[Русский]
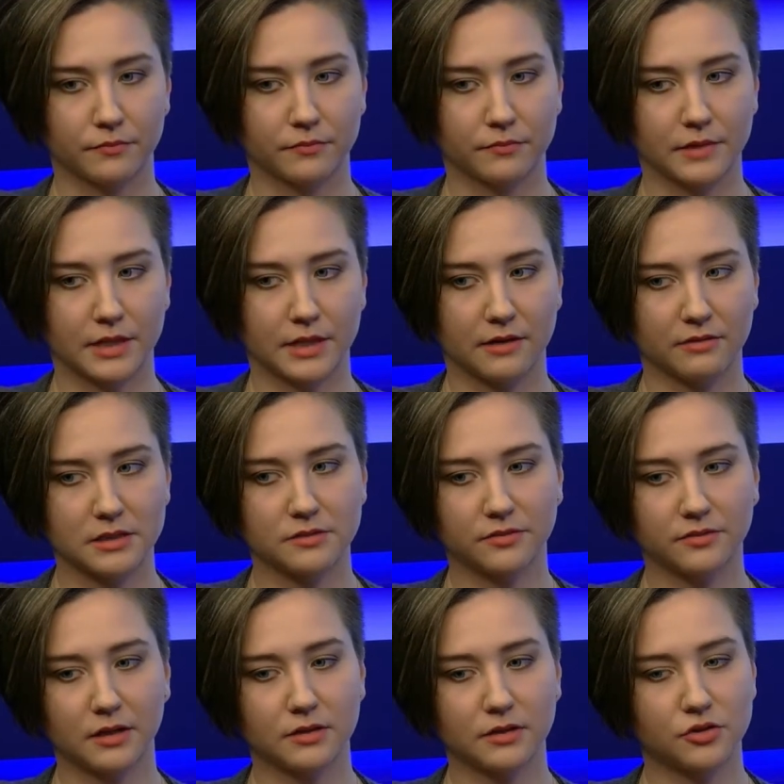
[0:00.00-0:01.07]
для вас
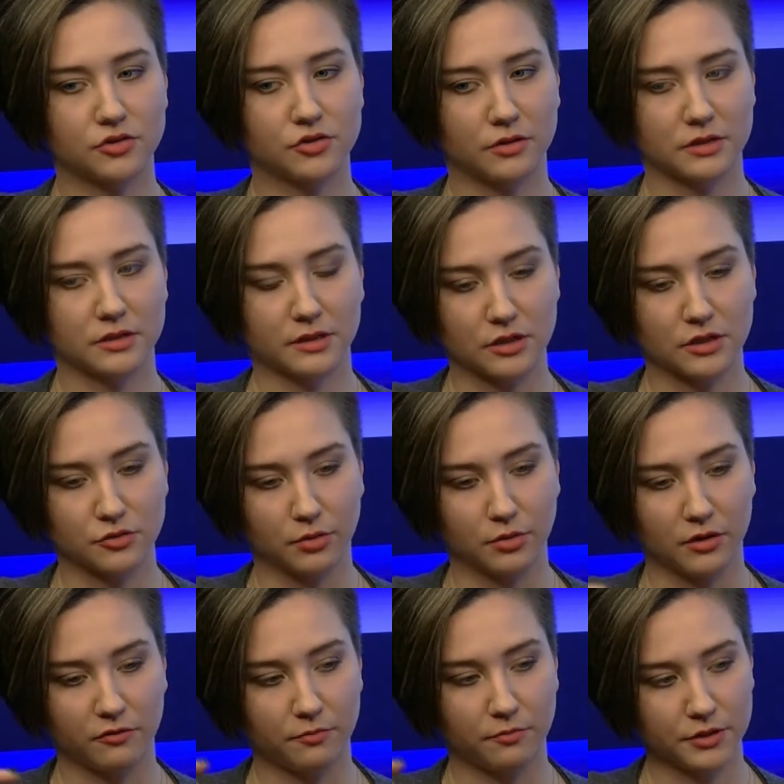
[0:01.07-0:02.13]
выглядит, что я сразу
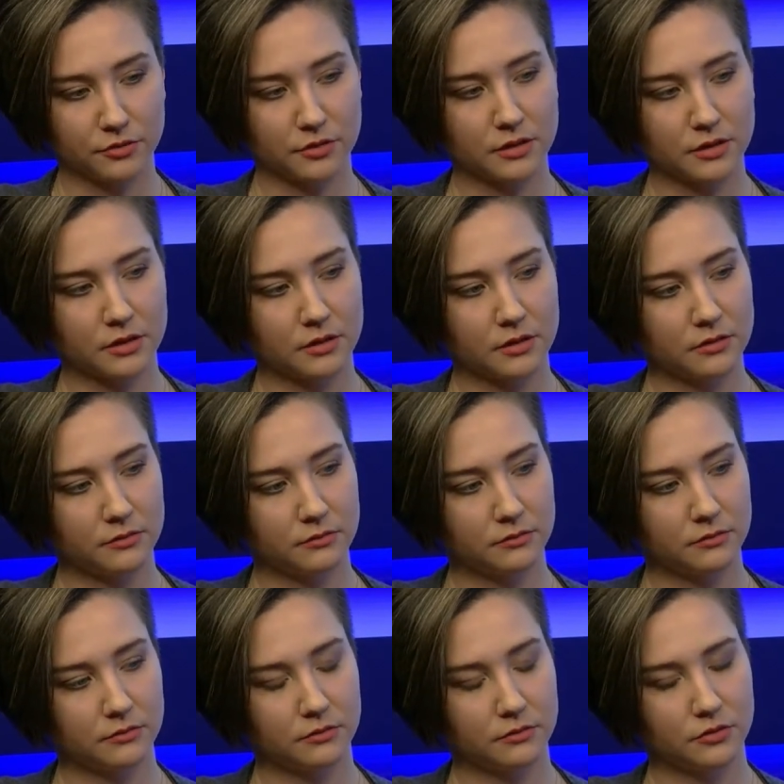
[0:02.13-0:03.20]
была в потоке,
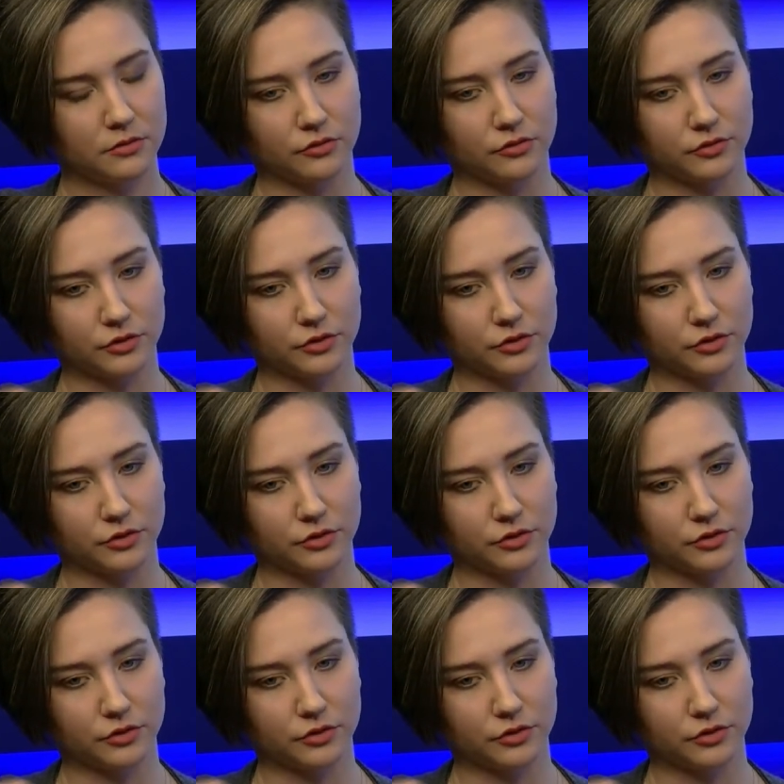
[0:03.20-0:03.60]
что все